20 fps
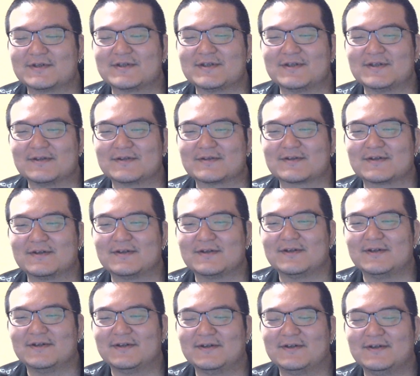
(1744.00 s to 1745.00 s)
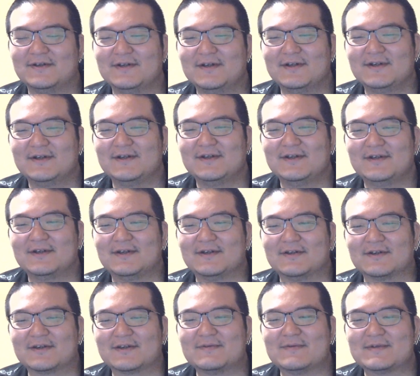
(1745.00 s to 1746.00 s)
晋也ですかね。
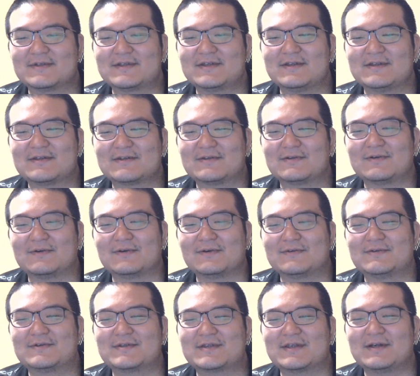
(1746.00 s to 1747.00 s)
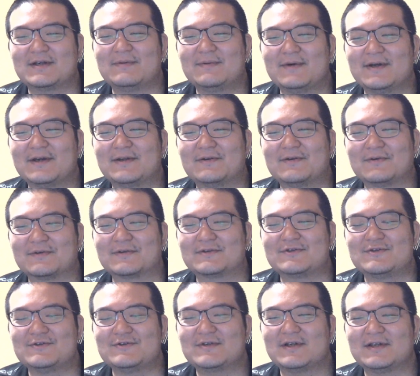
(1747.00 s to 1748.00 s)
えー、期末テスト、ふつかまえの
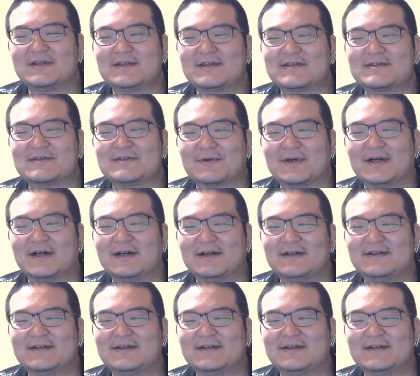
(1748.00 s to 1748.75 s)
中間テストか。